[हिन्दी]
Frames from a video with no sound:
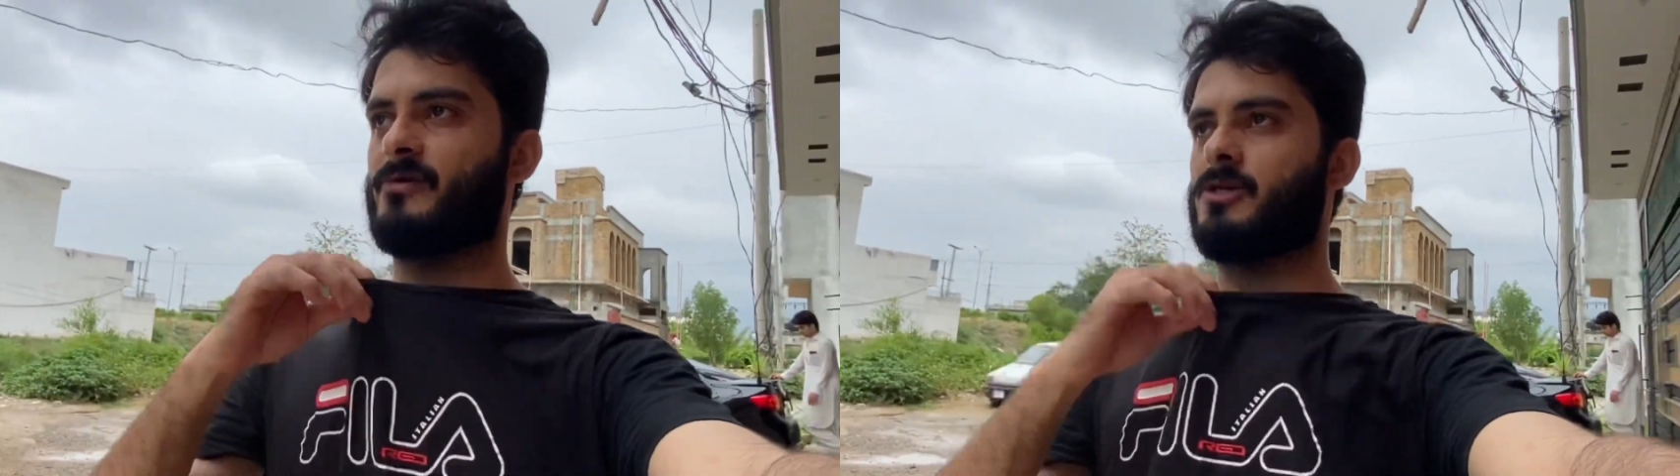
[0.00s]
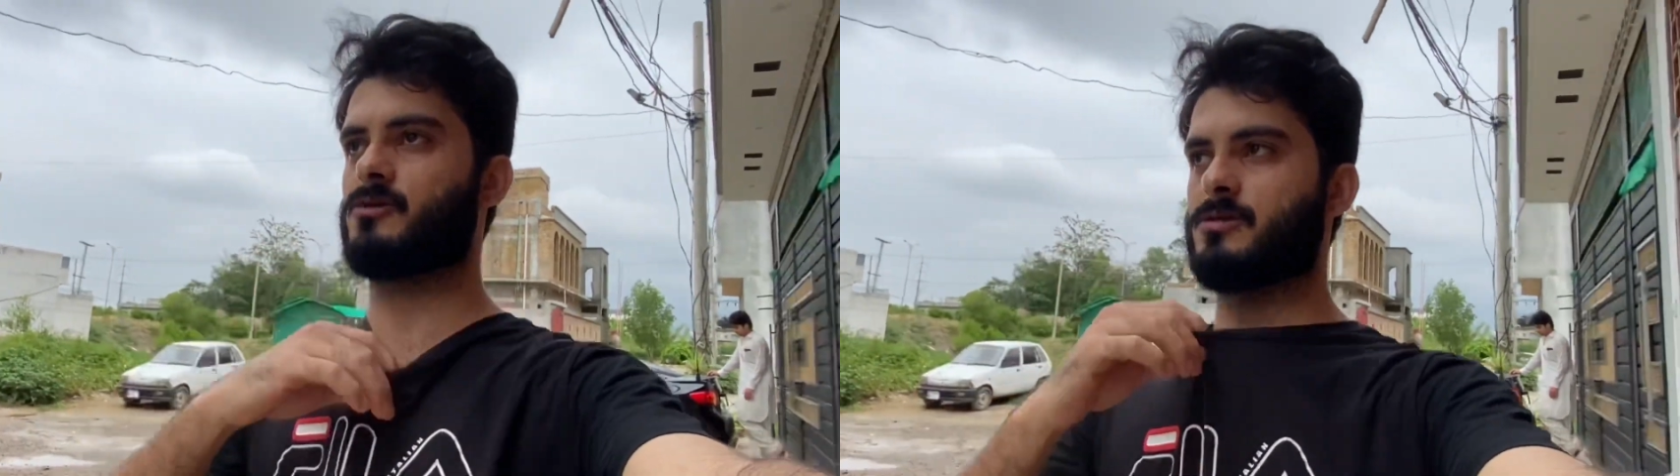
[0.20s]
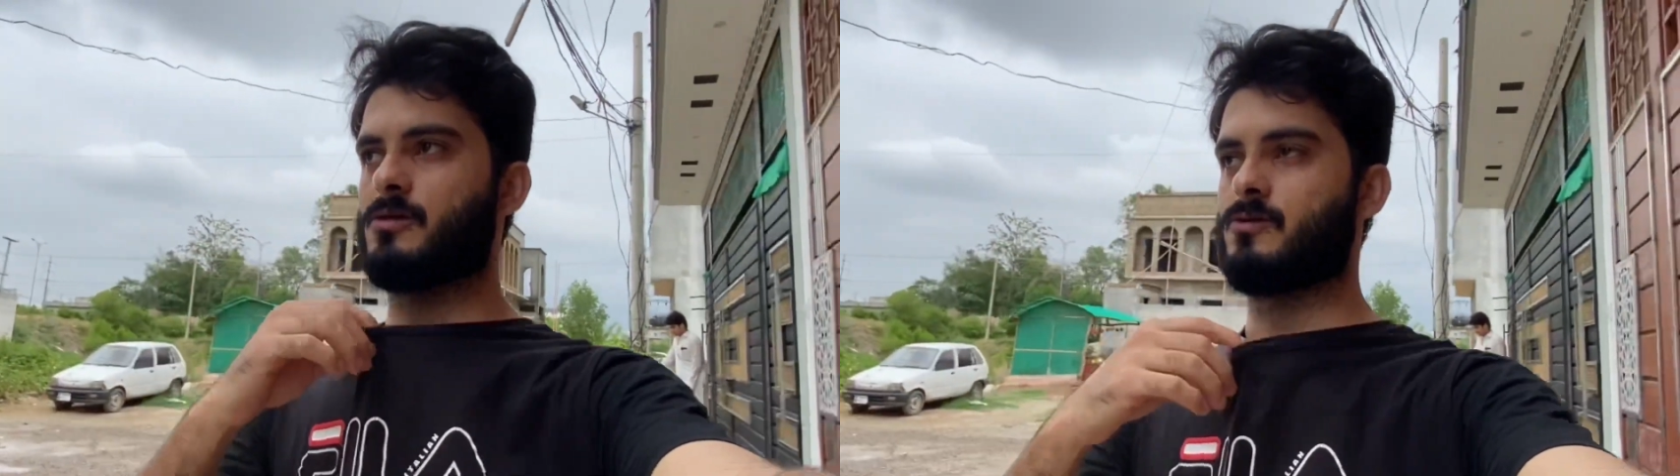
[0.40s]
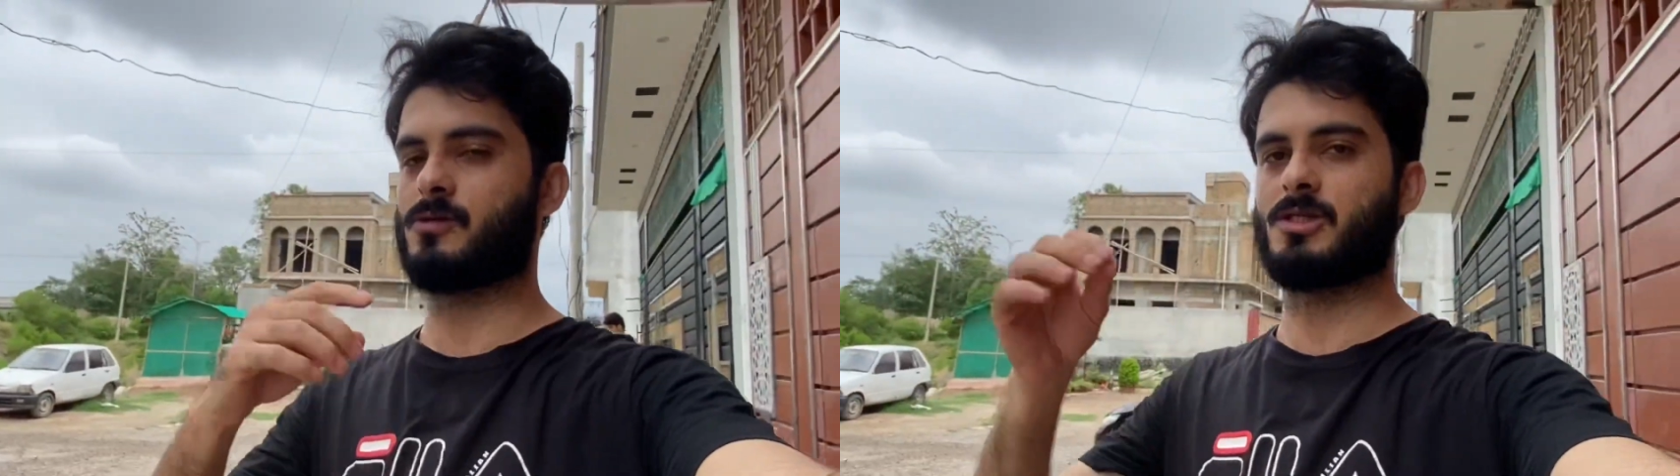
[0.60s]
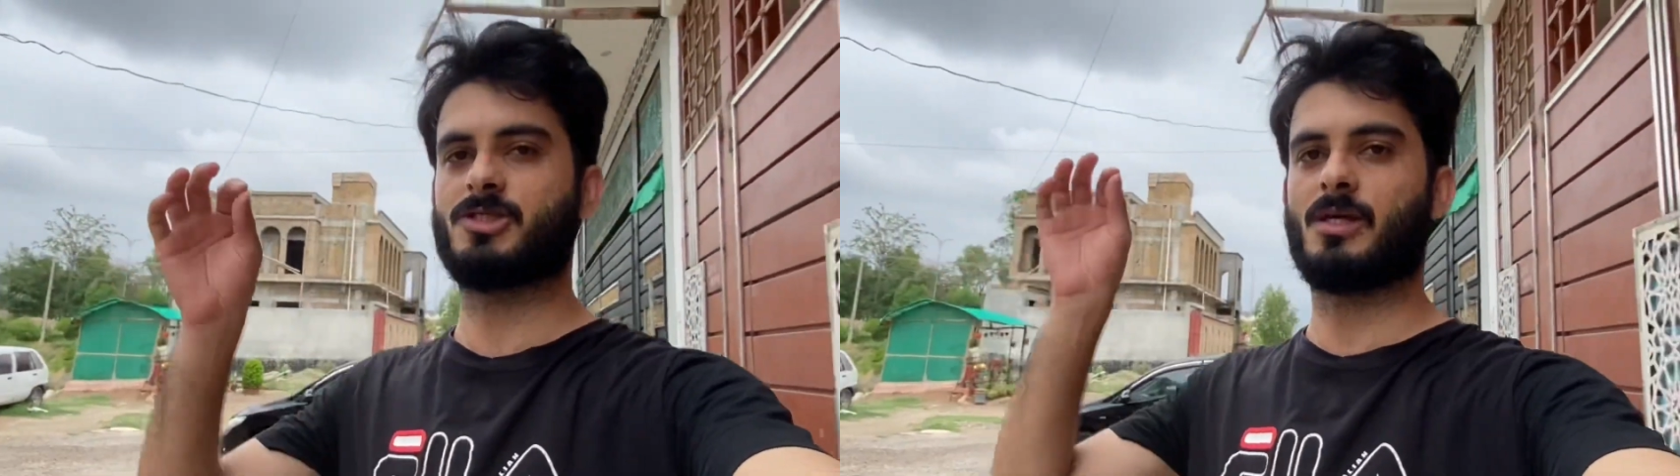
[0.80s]
फ़्रेश होता हूँ
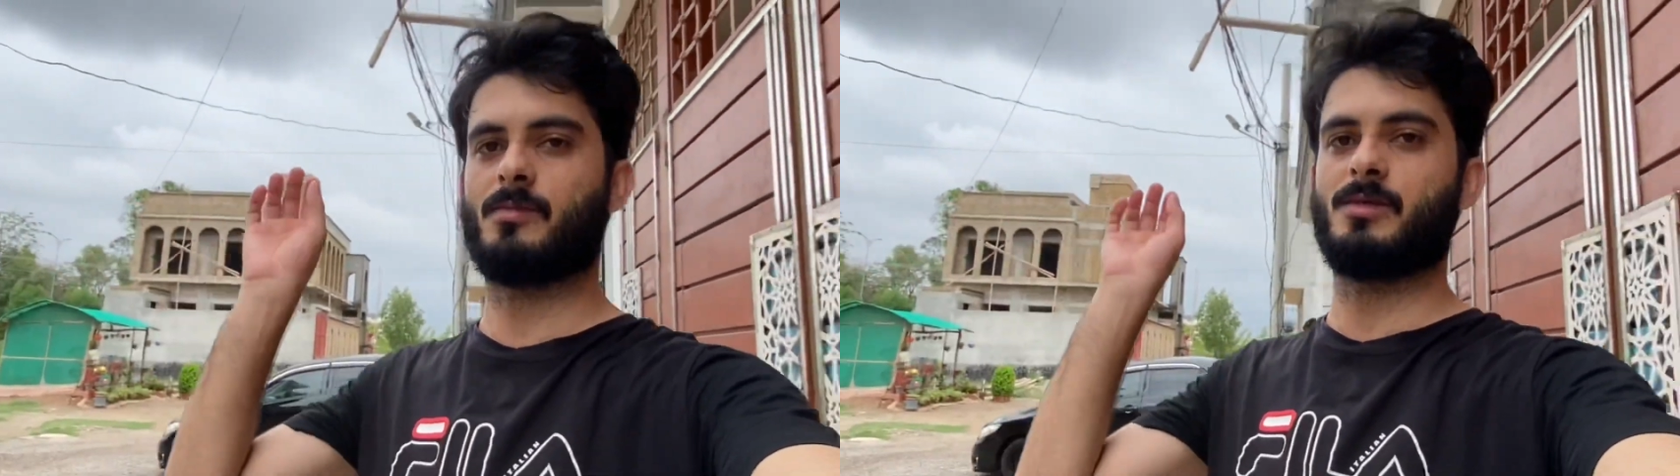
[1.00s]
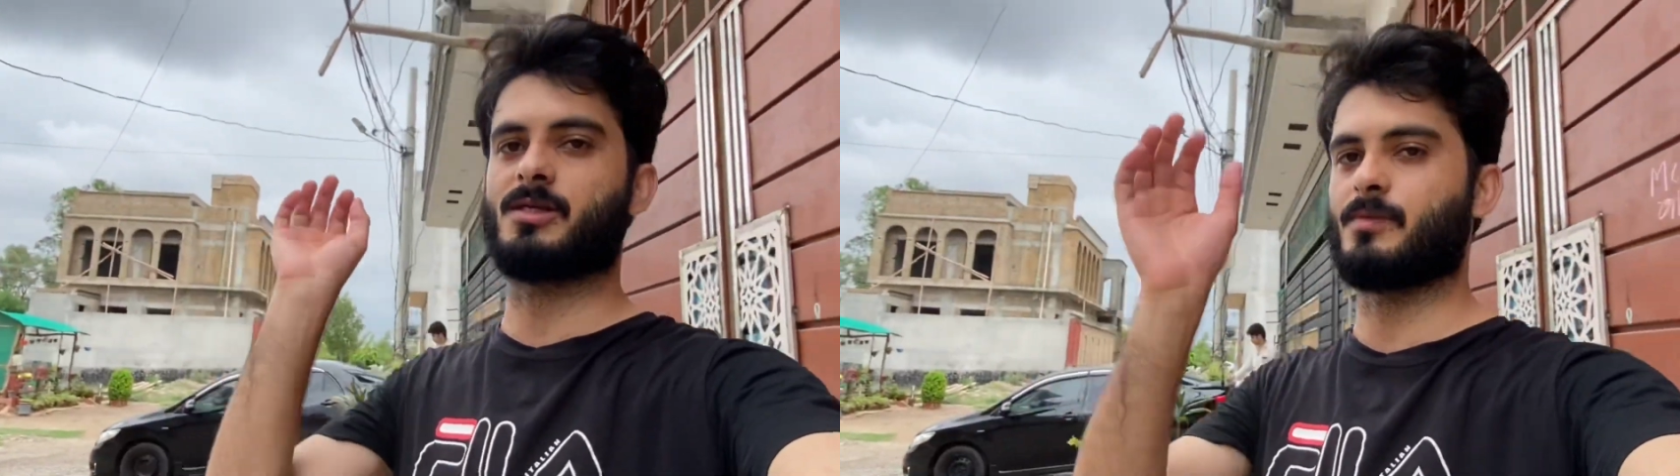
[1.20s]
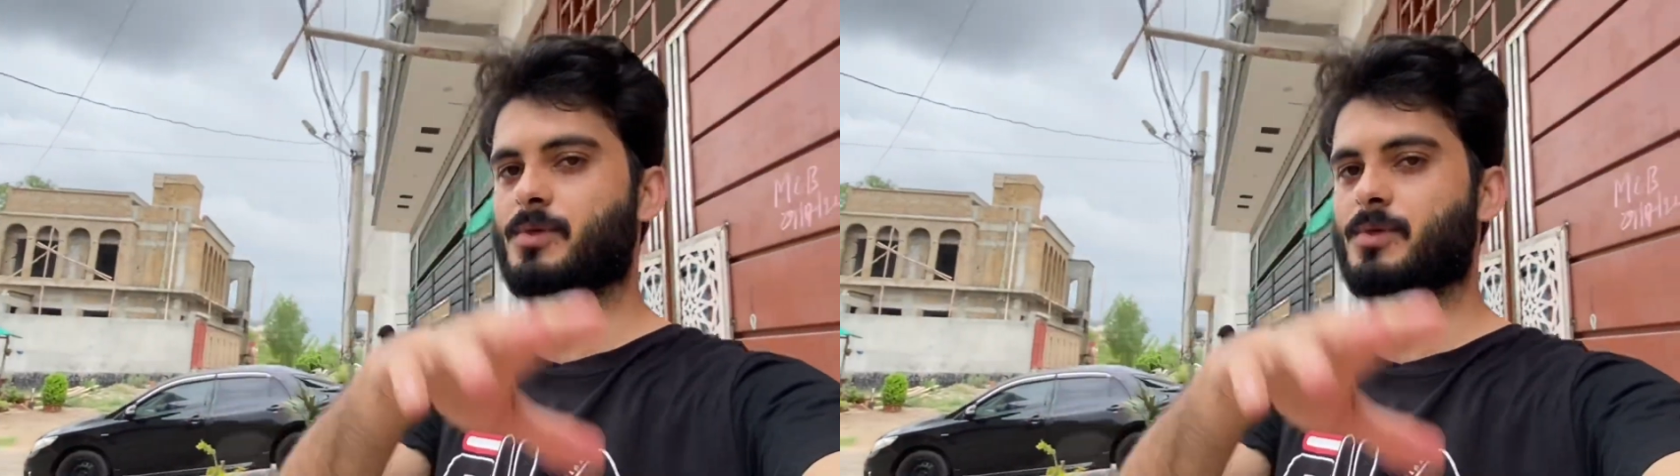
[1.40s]
और इंशाल्लाह मिलते हैं